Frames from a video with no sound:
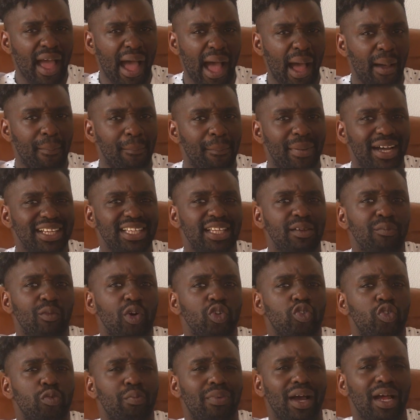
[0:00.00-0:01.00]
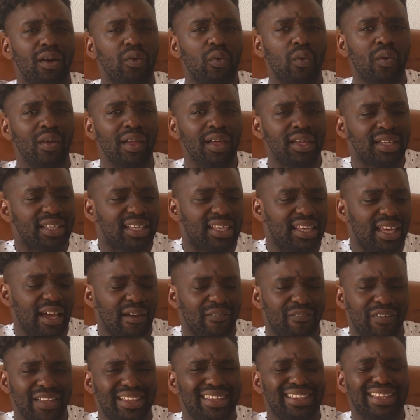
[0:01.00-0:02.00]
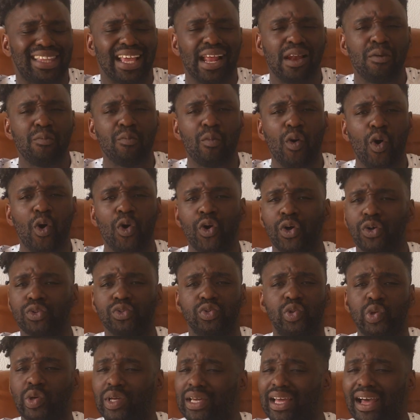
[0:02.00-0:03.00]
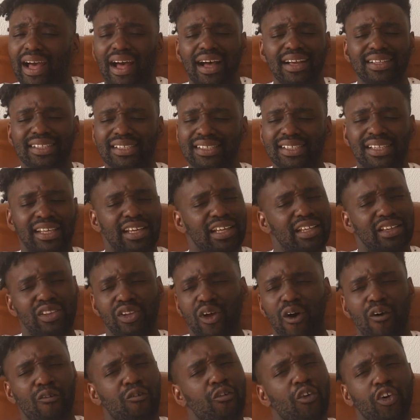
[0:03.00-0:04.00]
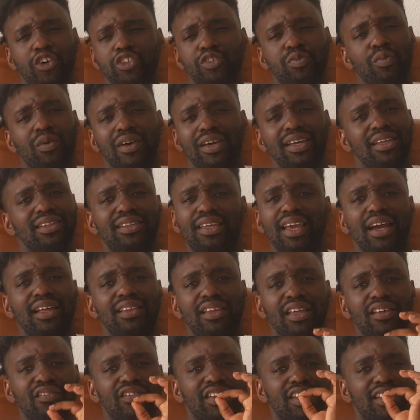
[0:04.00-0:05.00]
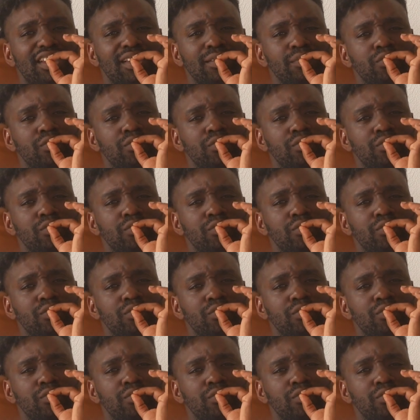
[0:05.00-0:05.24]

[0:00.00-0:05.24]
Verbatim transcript: un maniement du ballon qui avait tellement de grâce. Non, franchement, Edgar David.